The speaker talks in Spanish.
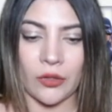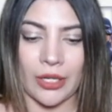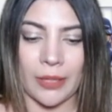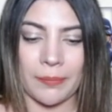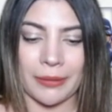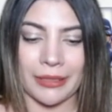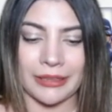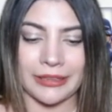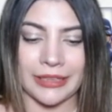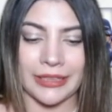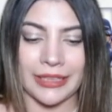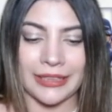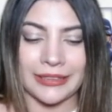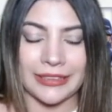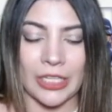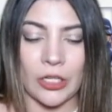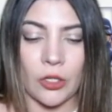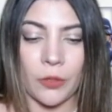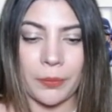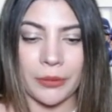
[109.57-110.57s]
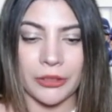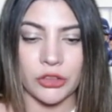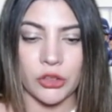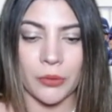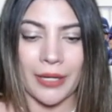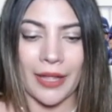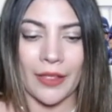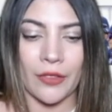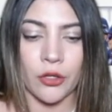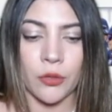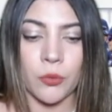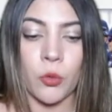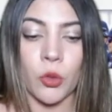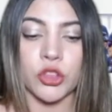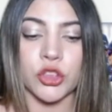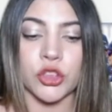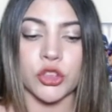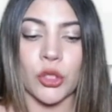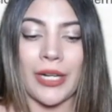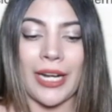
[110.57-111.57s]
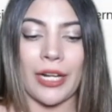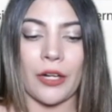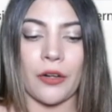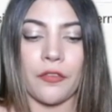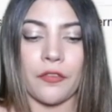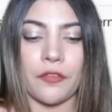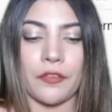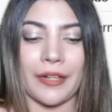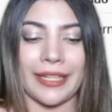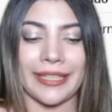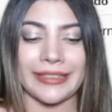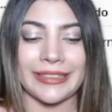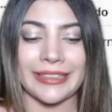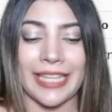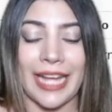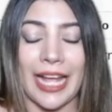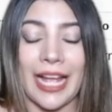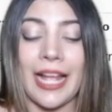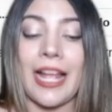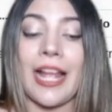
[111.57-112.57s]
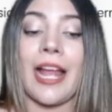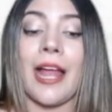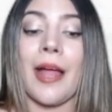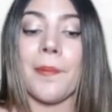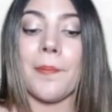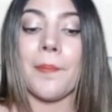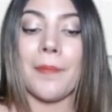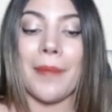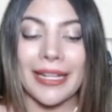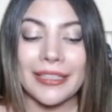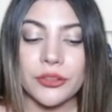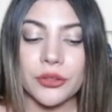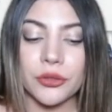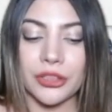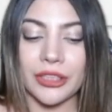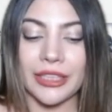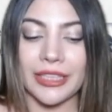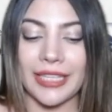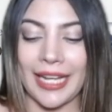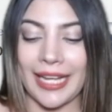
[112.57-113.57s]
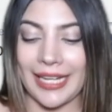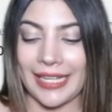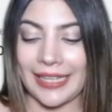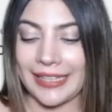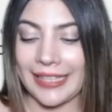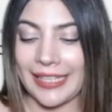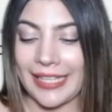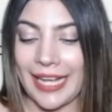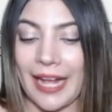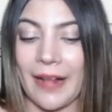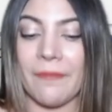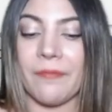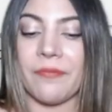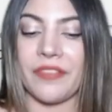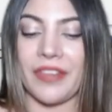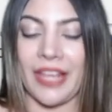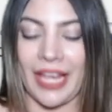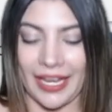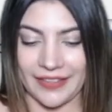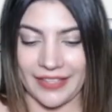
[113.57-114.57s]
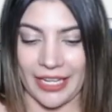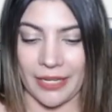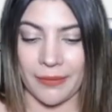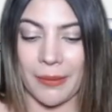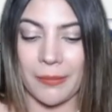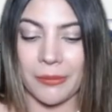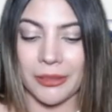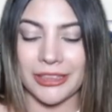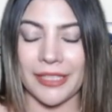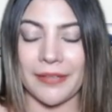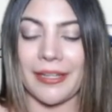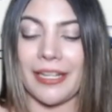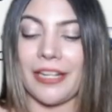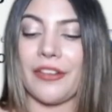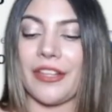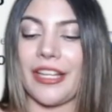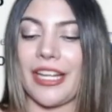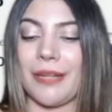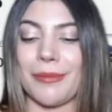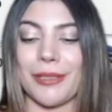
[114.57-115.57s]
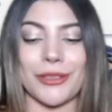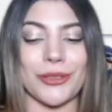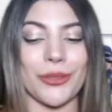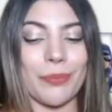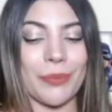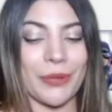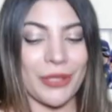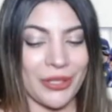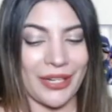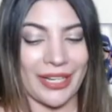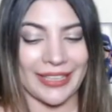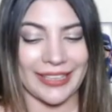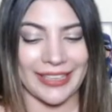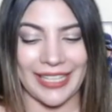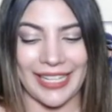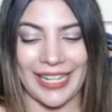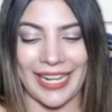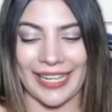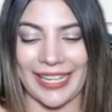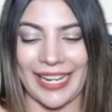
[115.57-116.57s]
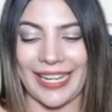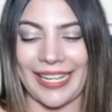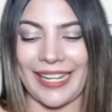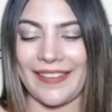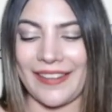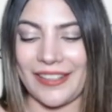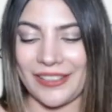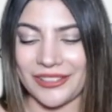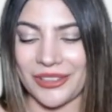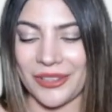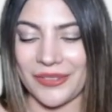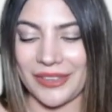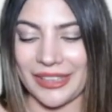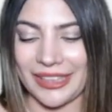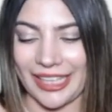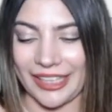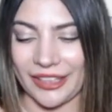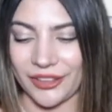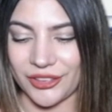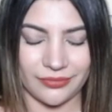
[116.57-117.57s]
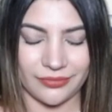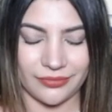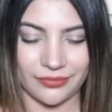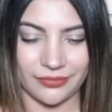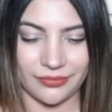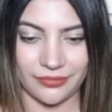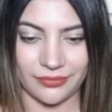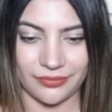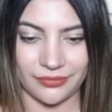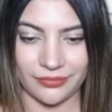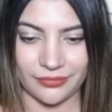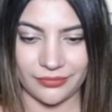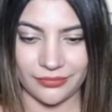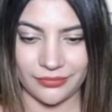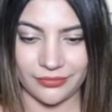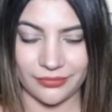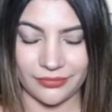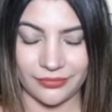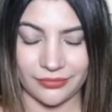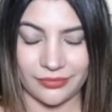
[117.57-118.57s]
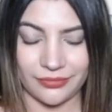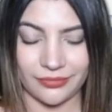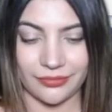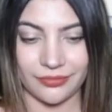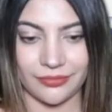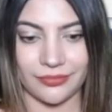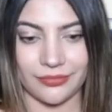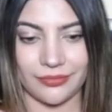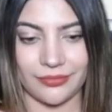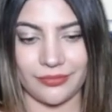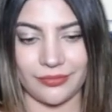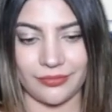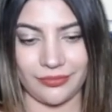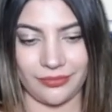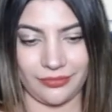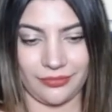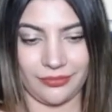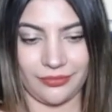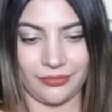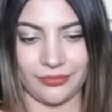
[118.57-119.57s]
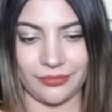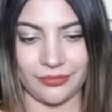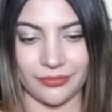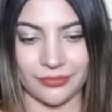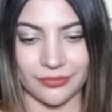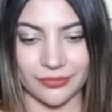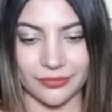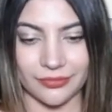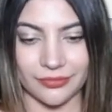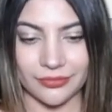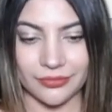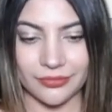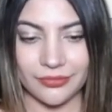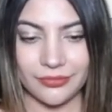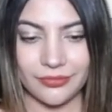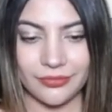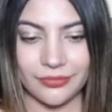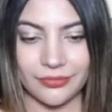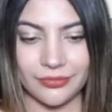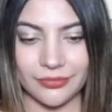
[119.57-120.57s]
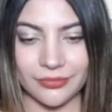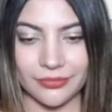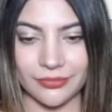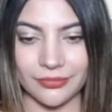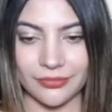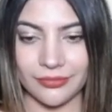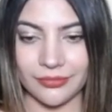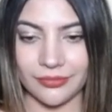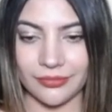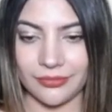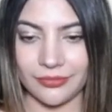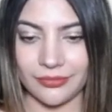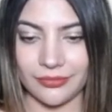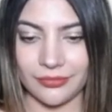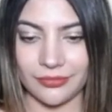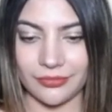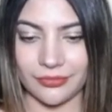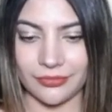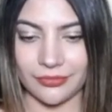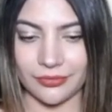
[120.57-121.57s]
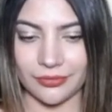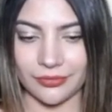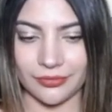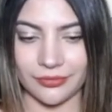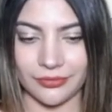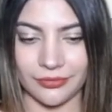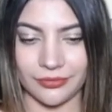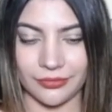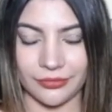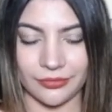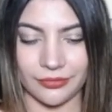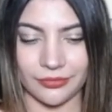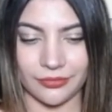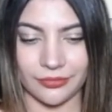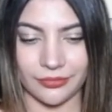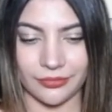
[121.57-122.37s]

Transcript: el presidente López Obrador mostró en la conferencia matutina el día de ayer. Vamos a verlo, díganme su opinión aquí en la caja de los comentarios. Una familia de Barcelona. Tengo una colección